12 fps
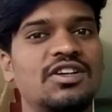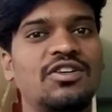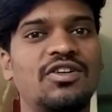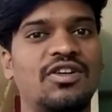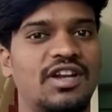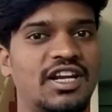
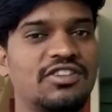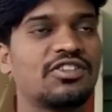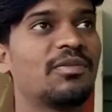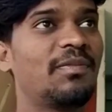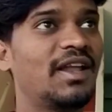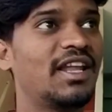चलो लेट्स
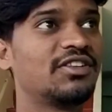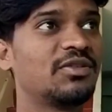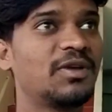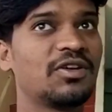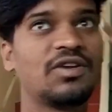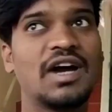गो पहले
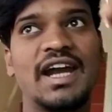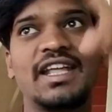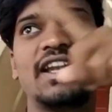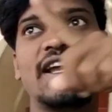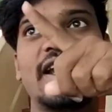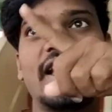तो मेरे को
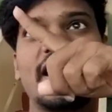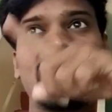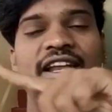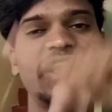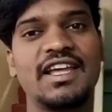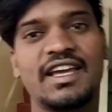गाड़ी लेना है
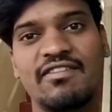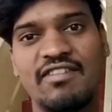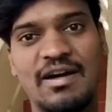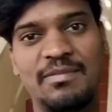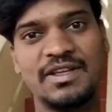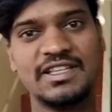गाड़ी लेके
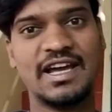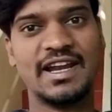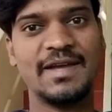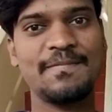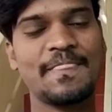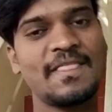वहाँ पे
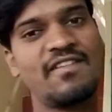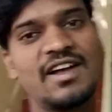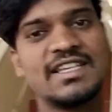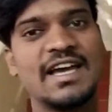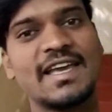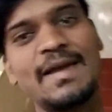जाना है
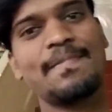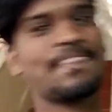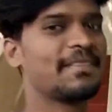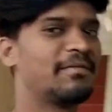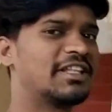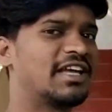वहाँ जाके
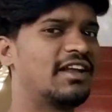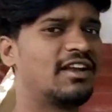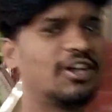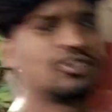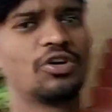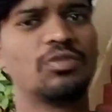मिलते हैं लेट्स